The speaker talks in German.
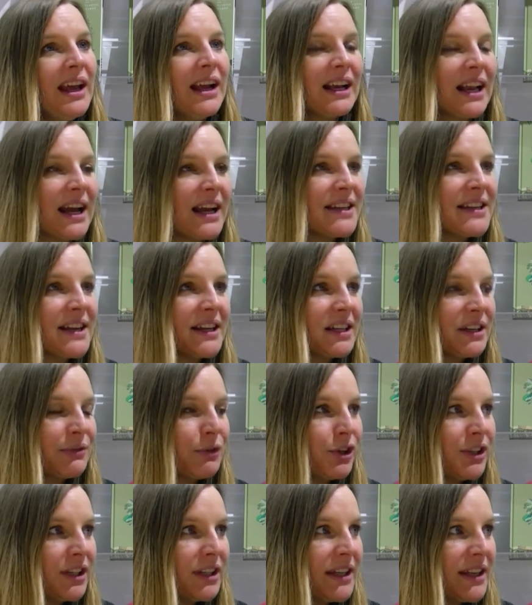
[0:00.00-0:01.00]
Gleichzeitig
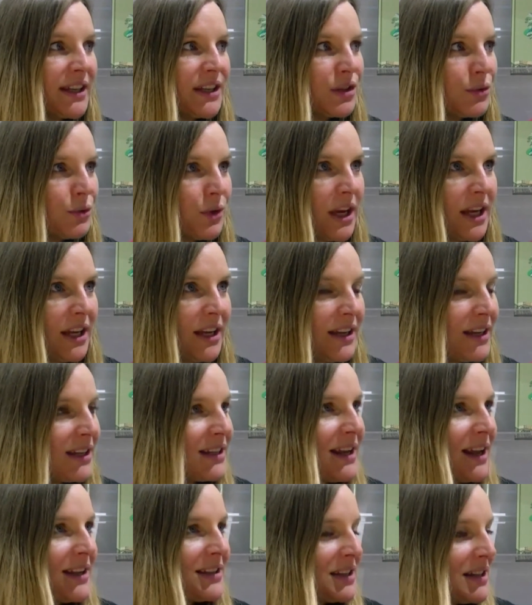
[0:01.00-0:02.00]
wollte ich nicht zu ähnliche
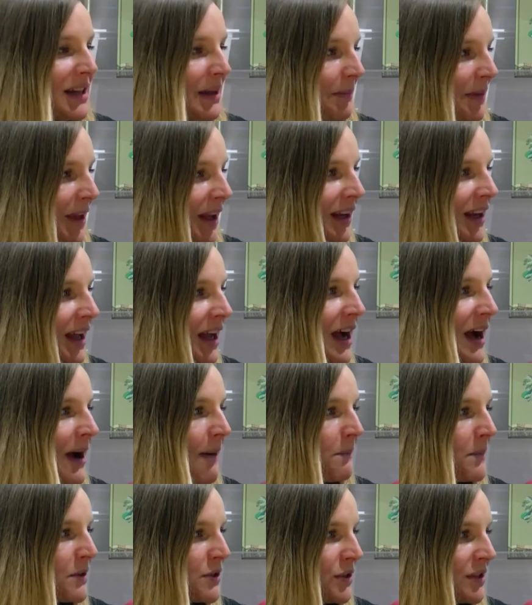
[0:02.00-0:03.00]
Texte nebeneinander
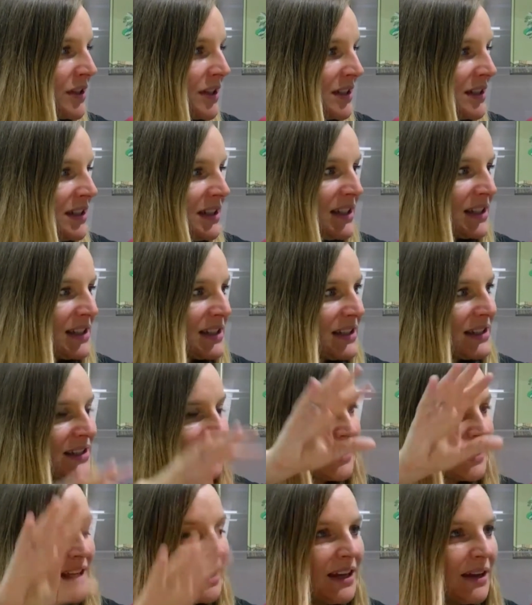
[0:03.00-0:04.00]
haben, sondern ne, dass
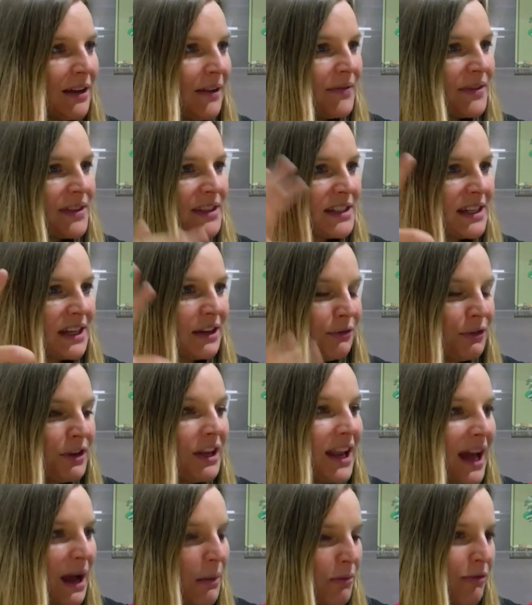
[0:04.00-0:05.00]
es sich
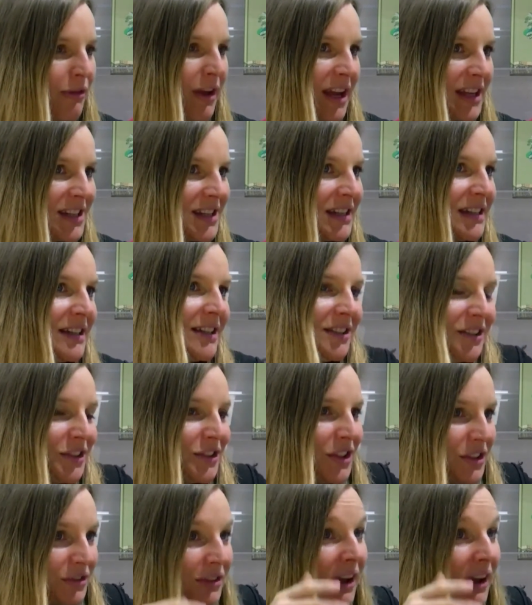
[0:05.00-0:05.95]
viel abwechselt und es